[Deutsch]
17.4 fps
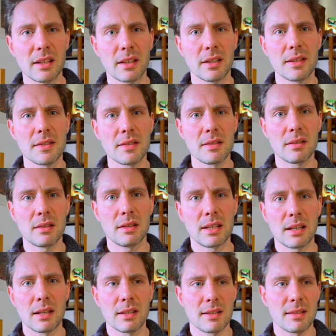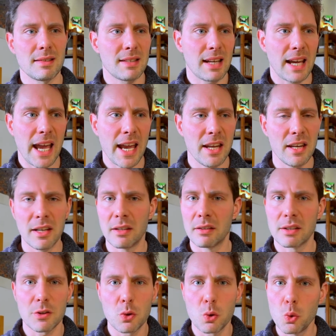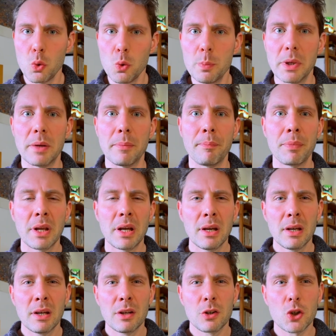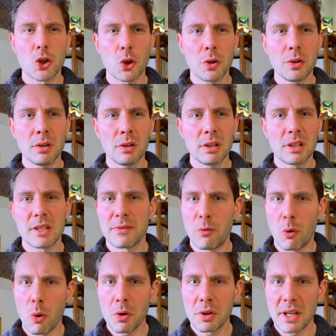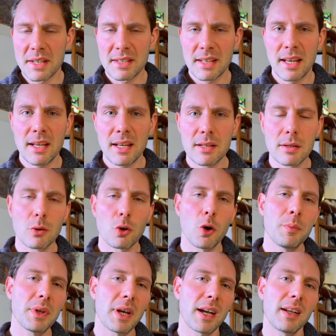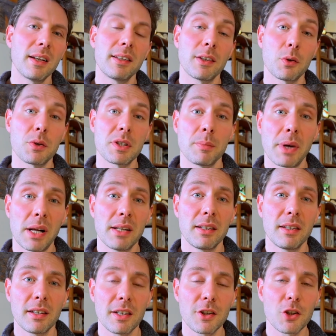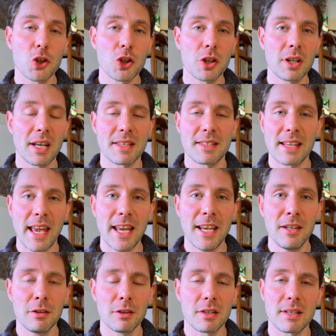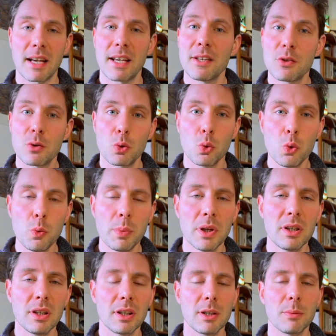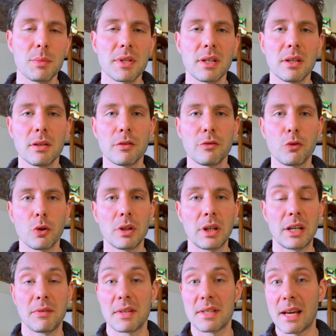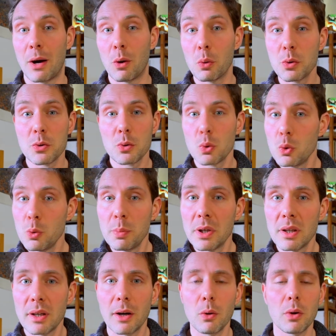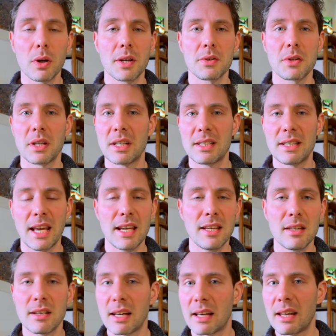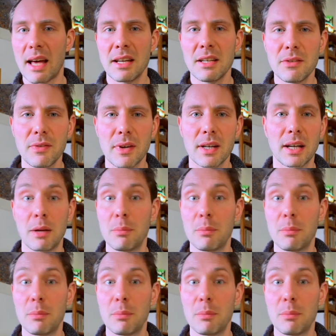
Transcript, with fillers: ist das Training, das Üben. Schon das Wort Askese kommt eigentlich aus dem altgriechischen Askein, das heißt üben im Sinne von etwas ausüben auch, also eine Technik, ein Handwerk, ein